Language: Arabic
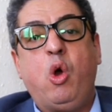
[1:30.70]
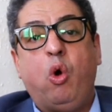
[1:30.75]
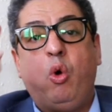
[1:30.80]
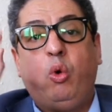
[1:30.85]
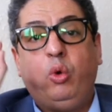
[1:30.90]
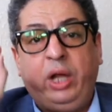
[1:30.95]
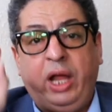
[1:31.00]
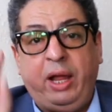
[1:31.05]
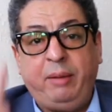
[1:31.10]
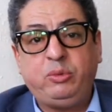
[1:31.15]

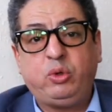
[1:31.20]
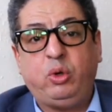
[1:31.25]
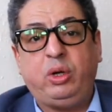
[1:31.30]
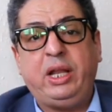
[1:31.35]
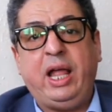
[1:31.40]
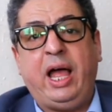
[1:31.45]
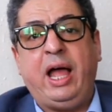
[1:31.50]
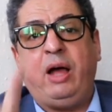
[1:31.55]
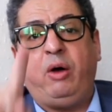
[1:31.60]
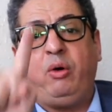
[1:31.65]
والحمد
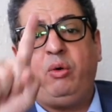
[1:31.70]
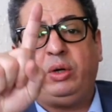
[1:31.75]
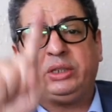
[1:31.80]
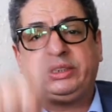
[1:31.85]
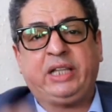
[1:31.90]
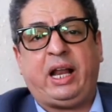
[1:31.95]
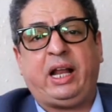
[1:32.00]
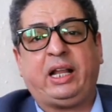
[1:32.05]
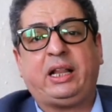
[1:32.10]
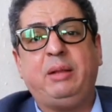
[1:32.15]
لله
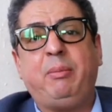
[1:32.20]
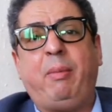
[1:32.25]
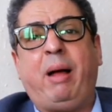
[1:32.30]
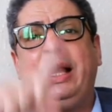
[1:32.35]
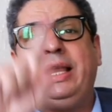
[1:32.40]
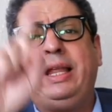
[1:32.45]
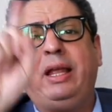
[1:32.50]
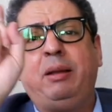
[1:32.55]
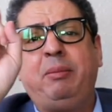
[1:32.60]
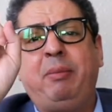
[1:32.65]
وزاره
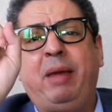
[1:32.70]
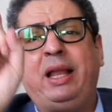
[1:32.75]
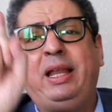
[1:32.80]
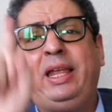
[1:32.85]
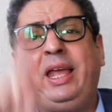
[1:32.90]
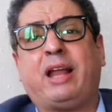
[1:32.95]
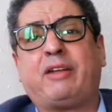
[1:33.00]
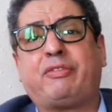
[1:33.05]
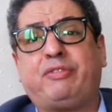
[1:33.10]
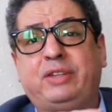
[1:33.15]

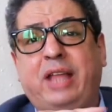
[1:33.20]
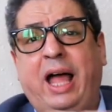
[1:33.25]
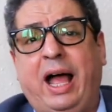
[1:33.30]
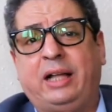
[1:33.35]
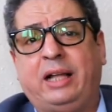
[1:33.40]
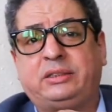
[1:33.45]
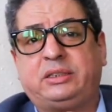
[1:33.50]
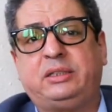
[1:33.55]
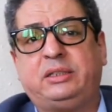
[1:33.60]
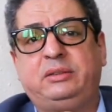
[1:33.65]
الماليه
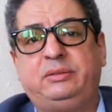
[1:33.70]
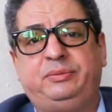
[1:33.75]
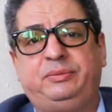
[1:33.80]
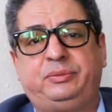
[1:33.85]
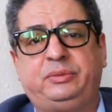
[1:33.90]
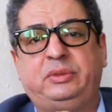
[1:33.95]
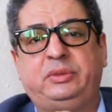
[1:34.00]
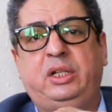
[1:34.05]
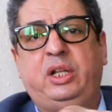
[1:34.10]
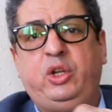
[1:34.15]
رفضات
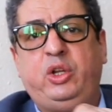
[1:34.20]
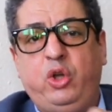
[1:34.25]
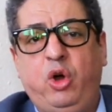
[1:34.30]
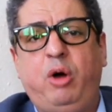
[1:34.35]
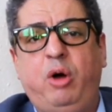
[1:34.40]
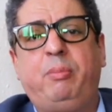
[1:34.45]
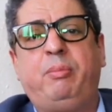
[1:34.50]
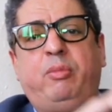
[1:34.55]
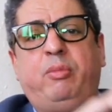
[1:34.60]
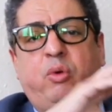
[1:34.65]

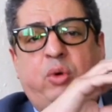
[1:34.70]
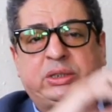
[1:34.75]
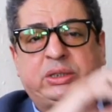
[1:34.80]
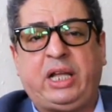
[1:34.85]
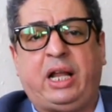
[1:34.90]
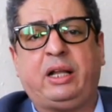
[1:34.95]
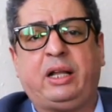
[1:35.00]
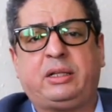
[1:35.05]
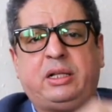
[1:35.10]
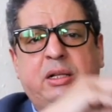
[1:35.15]
اليوم
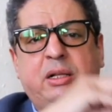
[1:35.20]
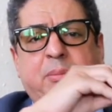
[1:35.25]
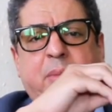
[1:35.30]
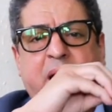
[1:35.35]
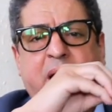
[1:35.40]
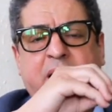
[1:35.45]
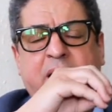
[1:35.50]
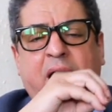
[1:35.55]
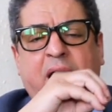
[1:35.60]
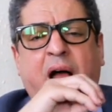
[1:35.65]
وزاره
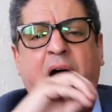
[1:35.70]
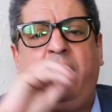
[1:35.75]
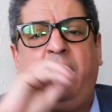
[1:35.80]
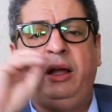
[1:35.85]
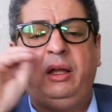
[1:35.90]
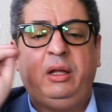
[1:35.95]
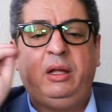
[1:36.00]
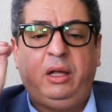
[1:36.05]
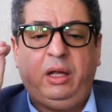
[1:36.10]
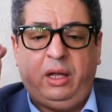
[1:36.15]
الماليه
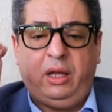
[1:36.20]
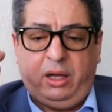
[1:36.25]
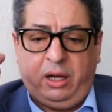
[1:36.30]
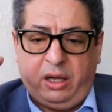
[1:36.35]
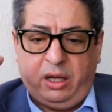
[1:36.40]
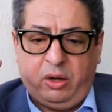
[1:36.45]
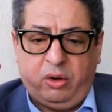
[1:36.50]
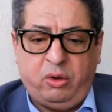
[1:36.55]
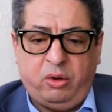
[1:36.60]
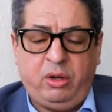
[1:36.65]

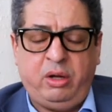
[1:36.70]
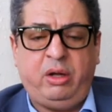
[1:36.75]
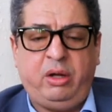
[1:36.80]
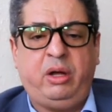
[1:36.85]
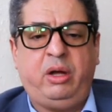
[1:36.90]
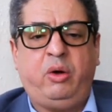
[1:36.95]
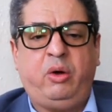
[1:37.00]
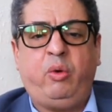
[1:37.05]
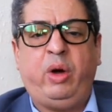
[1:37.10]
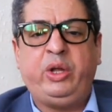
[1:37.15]

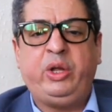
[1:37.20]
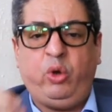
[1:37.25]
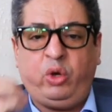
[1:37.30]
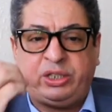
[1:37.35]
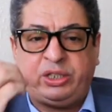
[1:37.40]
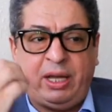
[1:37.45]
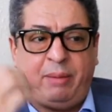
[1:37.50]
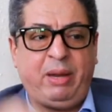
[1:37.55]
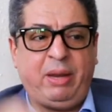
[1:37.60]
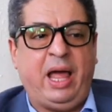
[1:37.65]

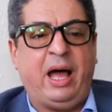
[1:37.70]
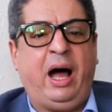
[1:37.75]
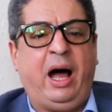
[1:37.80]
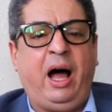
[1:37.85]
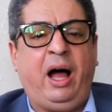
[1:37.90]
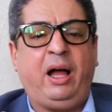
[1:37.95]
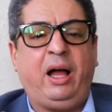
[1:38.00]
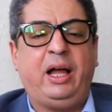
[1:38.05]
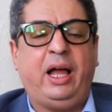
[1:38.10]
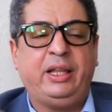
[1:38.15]
ويحسب
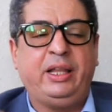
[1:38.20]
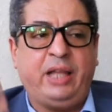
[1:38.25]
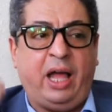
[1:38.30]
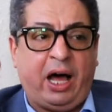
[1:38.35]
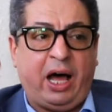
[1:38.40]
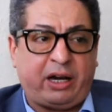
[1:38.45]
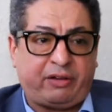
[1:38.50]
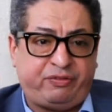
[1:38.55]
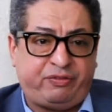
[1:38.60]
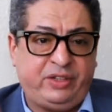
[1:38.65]
لها
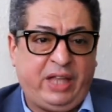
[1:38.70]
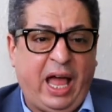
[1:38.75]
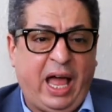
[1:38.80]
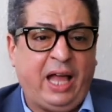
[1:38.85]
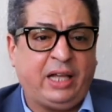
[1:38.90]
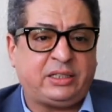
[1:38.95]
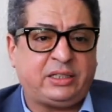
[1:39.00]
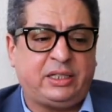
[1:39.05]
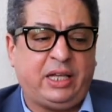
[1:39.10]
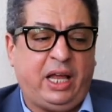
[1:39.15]
انها
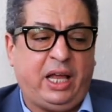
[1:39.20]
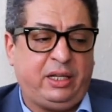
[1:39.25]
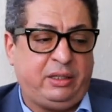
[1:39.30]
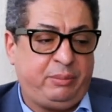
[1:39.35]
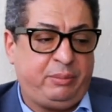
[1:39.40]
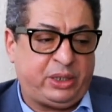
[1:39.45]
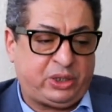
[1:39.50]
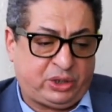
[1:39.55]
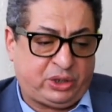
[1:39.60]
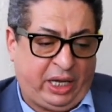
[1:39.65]
رفضات
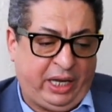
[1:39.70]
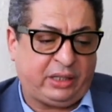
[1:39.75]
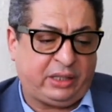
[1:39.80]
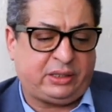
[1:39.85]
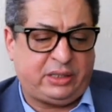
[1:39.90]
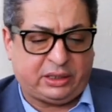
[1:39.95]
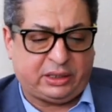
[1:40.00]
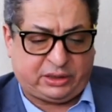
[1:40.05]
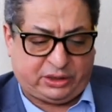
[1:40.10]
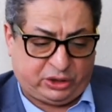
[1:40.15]
باش
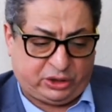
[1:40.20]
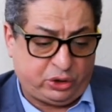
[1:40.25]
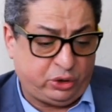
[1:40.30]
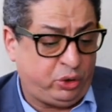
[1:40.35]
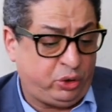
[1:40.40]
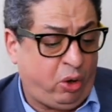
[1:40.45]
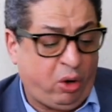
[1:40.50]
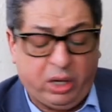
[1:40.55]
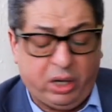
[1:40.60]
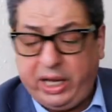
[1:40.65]
تحط
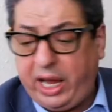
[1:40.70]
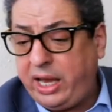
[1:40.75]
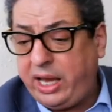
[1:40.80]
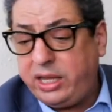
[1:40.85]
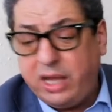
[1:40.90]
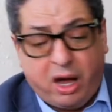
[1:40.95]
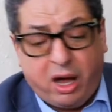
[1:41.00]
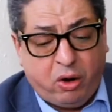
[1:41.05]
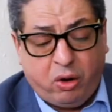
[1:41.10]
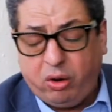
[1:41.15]
الصندوق
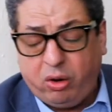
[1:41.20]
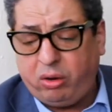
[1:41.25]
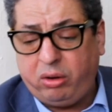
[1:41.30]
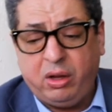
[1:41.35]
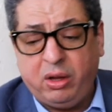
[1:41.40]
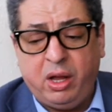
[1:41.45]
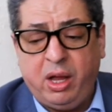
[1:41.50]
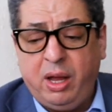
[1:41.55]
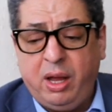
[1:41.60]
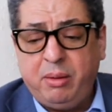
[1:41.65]
لانه
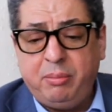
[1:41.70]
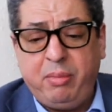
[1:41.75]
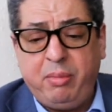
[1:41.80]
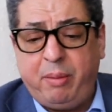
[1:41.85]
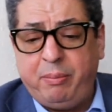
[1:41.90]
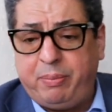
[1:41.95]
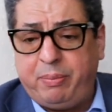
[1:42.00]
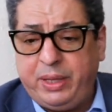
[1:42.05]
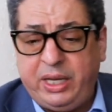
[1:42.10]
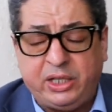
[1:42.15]
ما
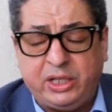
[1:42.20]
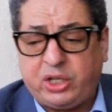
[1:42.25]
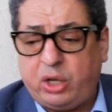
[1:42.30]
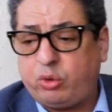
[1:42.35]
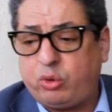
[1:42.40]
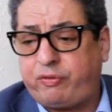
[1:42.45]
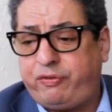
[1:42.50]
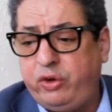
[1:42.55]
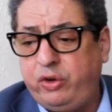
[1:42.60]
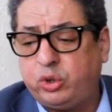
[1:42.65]
مبنيش
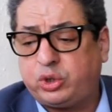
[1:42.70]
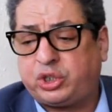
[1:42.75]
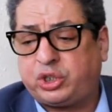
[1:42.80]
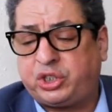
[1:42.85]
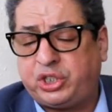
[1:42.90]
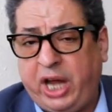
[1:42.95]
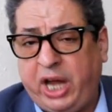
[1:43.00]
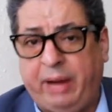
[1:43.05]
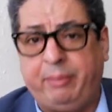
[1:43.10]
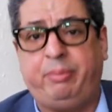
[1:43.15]
هذوك فلوس
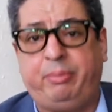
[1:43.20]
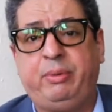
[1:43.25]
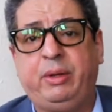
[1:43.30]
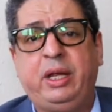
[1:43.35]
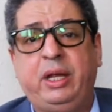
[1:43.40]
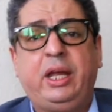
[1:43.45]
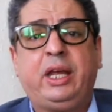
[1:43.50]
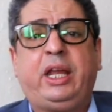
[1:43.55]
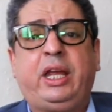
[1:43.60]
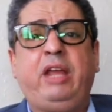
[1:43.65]
الشعب
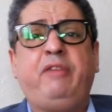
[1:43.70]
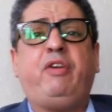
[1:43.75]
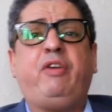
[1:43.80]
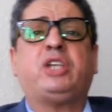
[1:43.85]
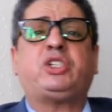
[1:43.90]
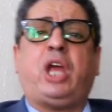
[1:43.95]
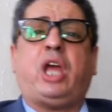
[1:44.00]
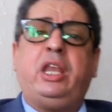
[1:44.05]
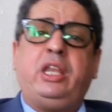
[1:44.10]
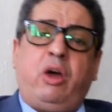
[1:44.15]

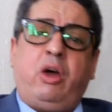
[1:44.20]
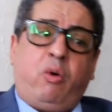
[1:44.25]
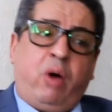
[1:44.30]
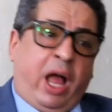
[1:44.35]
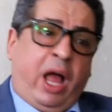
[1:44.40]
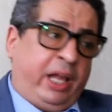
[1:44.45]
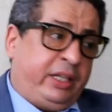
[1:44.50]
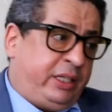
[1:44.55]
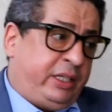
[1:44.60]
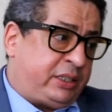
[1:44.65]
كيفاش ان
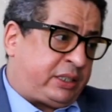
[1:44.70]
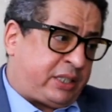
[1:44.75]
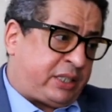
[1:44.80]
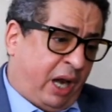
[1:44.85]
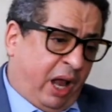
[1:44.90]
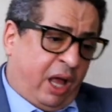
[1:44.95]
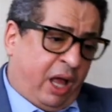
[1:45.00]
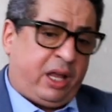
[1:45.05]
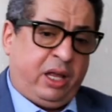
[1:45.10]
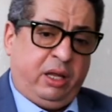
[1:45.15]
واحد
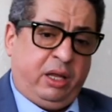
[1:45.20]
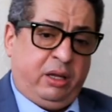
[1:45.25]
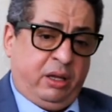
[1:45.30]
يسرق